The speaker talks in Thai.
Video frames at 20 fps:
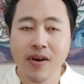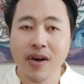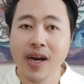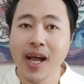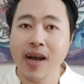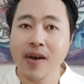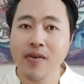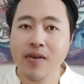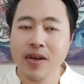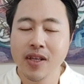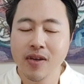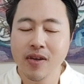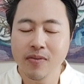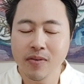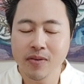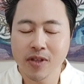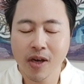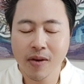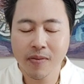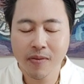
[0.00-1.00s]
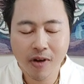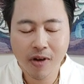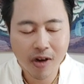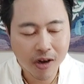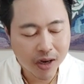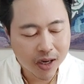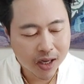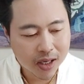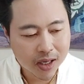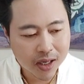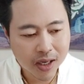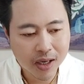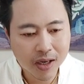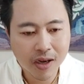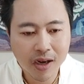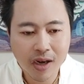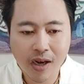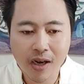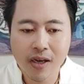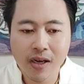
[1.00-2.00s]
รักคนนิยมชมชอบ ขอเรื่องเงินท
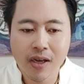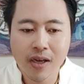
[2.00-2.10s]
อง